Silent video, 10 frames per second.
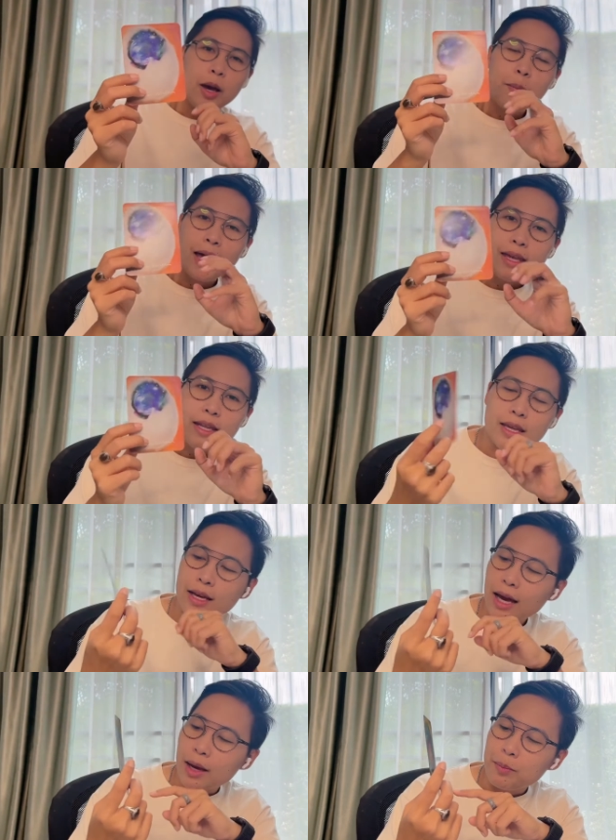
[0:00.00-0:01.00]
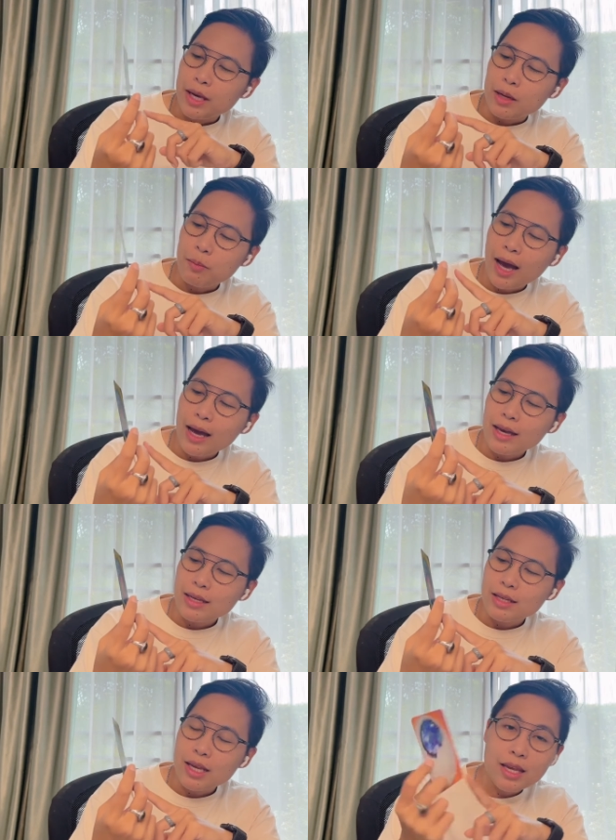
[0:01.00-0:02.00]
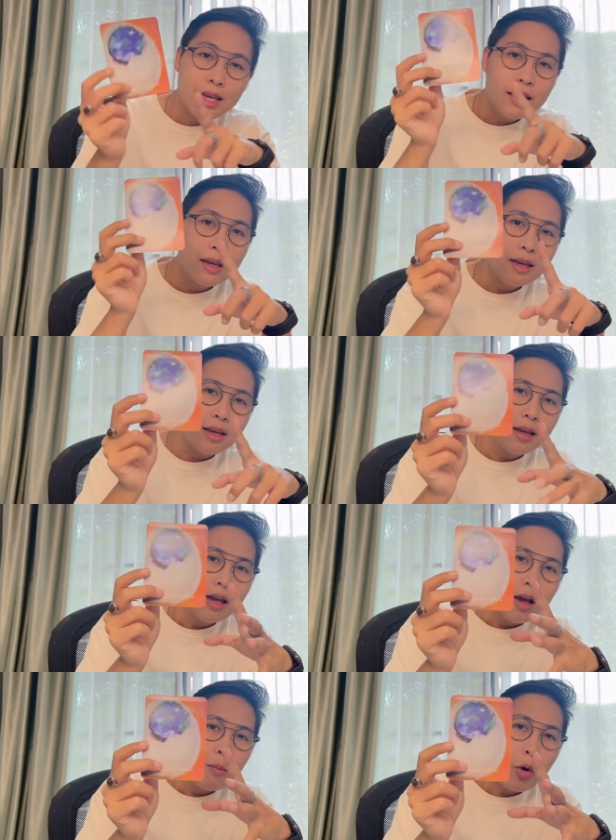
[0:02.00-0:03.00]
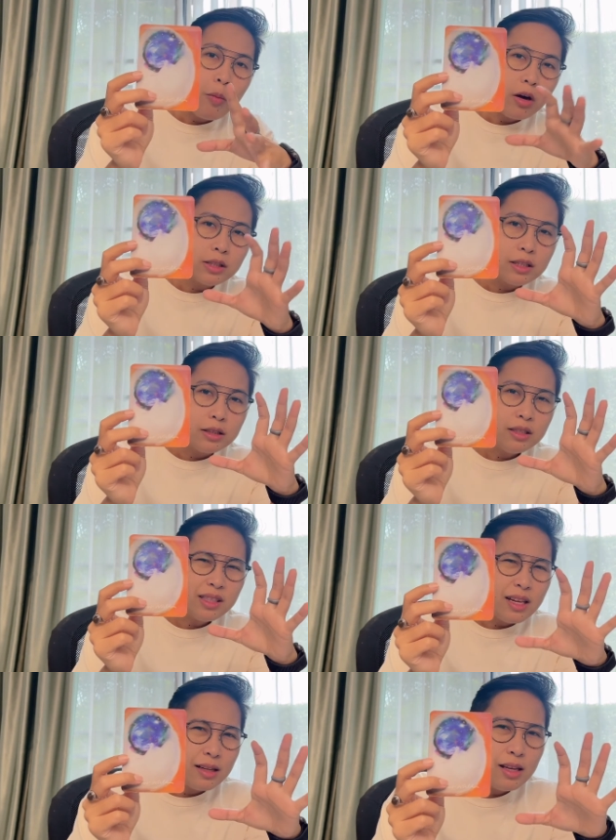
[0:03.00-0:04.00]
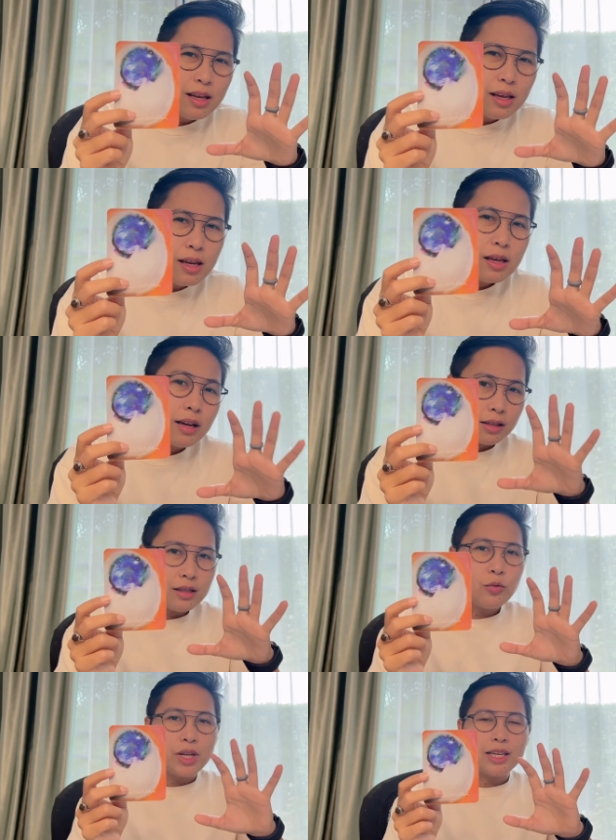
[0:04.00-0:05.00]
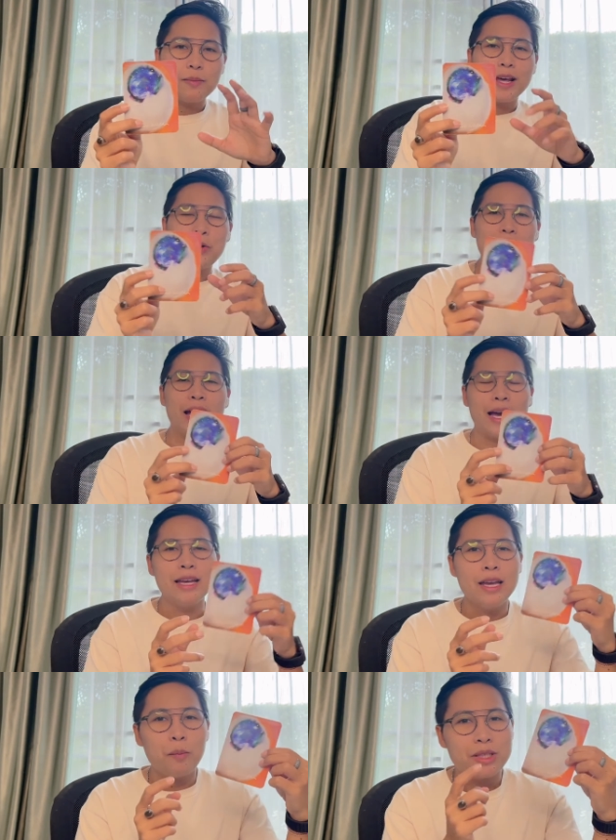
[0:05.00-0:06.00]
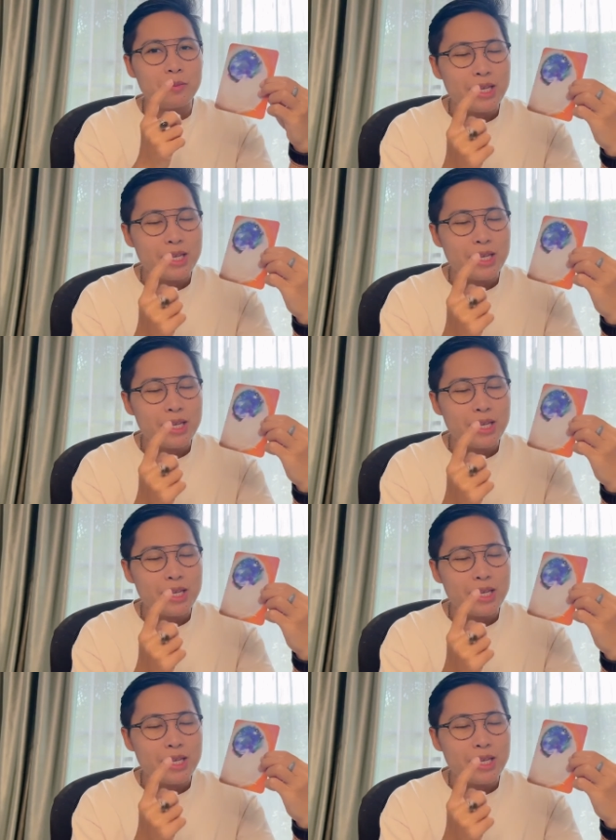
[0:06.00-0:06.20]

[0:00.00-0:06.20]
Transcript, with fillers: ไพ่นี้ค่ะเป็นไพ่ที่บ่งบอกถึงสิ่งที่เกิดขึ้นวันนี้กับเราค่ะมันจะมี